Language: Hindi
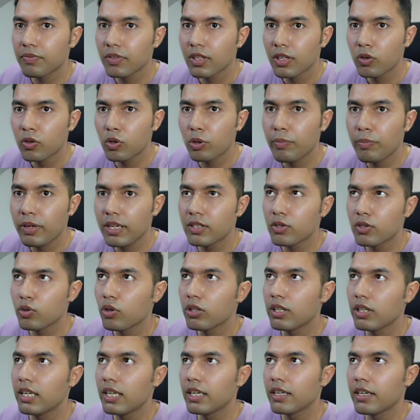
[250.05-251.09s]
तो मैं इसको
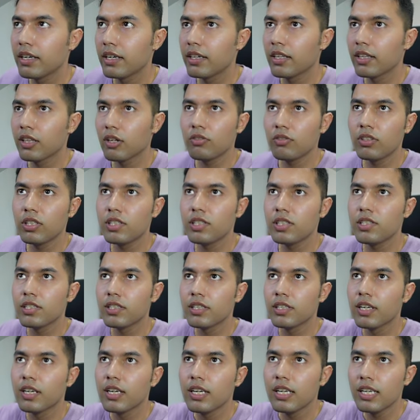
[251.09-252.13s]
क्लिक कर देता हूँ दिस इज इट
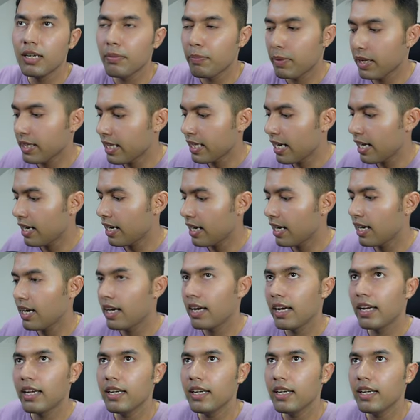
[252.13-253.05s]
ये बता रहा है